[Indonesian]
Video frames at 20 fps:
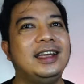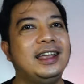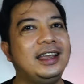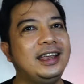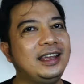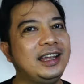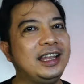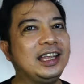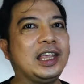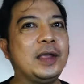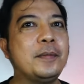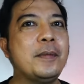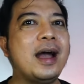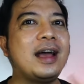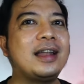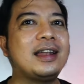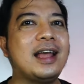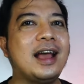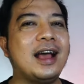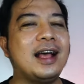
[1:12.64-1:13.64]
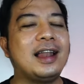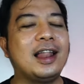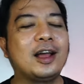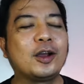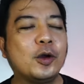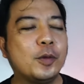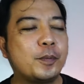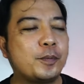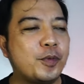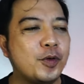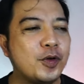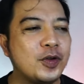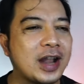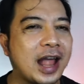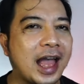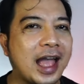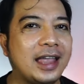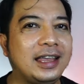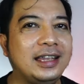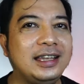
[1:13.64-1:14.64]
Ini gimana lagu
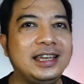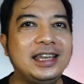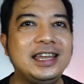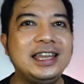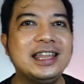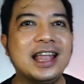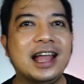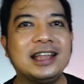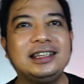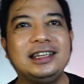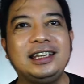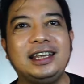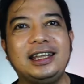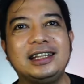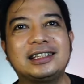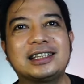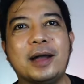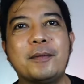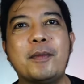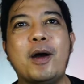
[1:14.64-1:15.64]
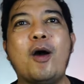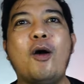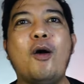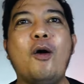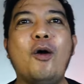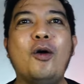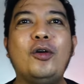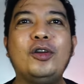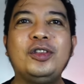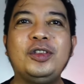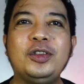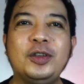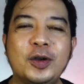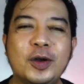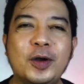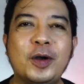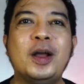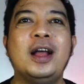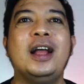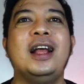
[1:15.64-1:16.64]
Punah ini dinyanyiin sama
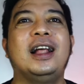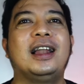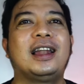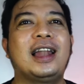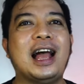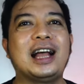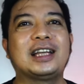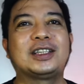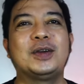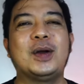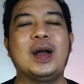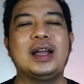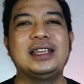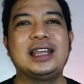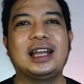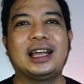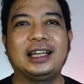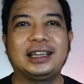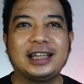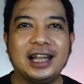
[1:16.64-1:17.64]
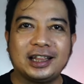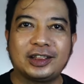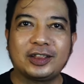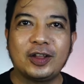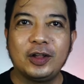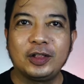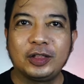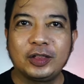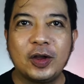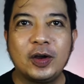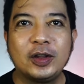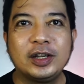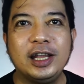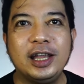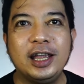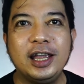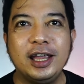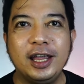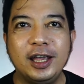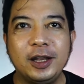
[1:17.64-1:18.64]
Onyo? Langsung aja kita
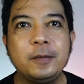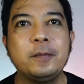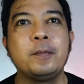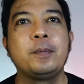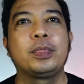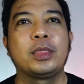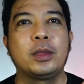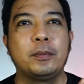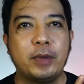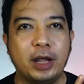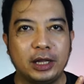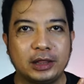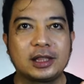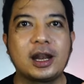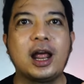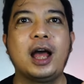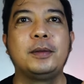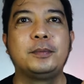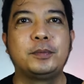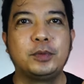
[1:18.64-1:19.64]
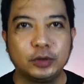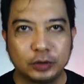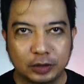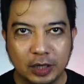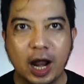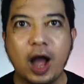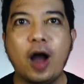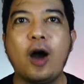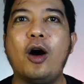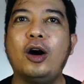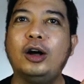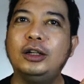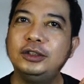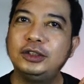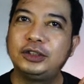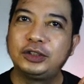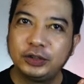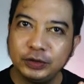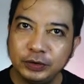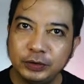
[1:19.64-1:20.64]
tontonin. Betran Putra
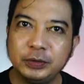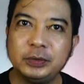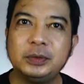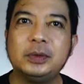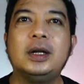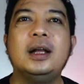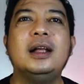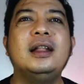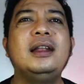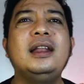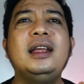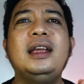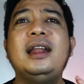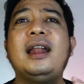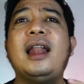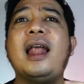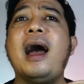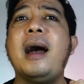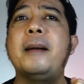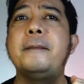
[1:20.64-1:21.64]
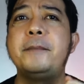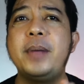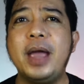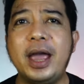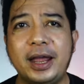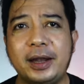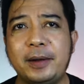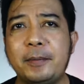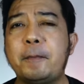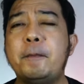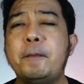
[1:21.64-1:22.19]
Onsu, Lila Band,